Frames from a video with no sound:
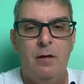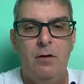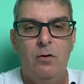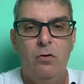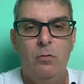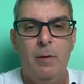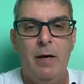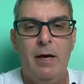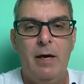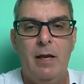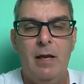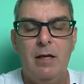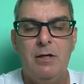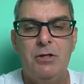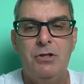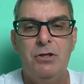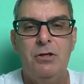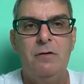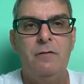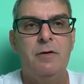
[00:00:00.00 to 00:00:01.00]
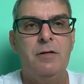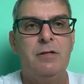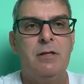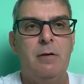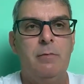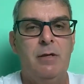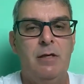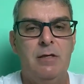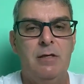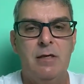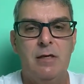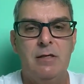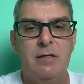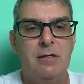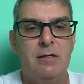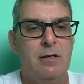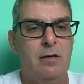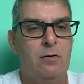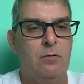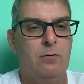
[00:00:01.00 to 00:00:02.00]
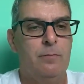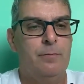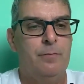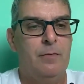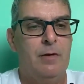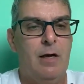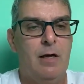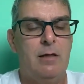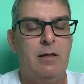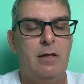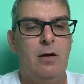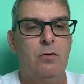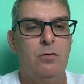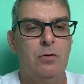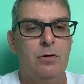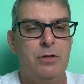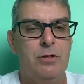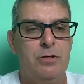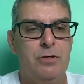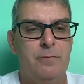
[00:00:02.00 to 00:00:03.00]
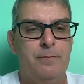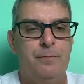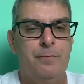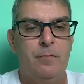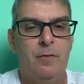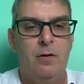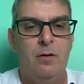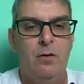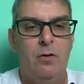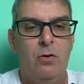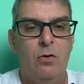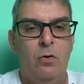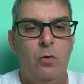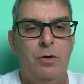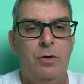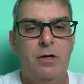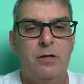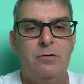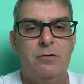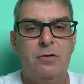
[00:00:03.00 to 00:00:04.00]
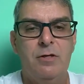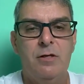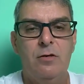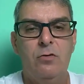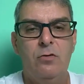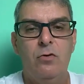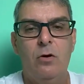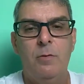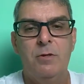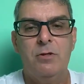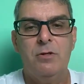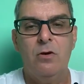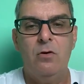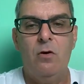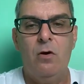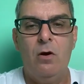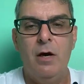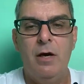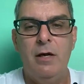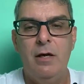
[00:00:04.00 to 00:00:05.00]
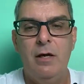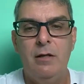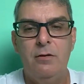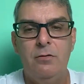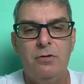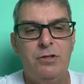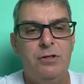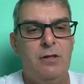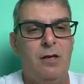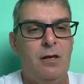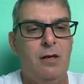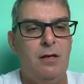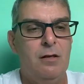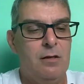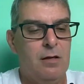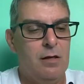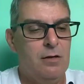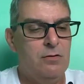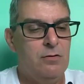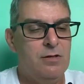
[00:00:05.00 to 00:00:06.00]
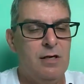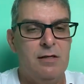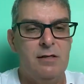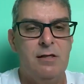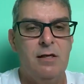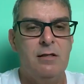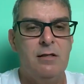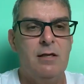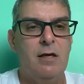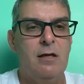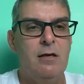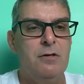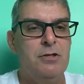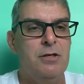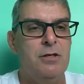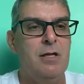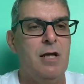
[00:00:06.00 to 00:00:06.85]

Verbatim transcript: e uma relativa estabilização até hoje. O início dos sintomas ocorre entre os 30 e os 60 anos de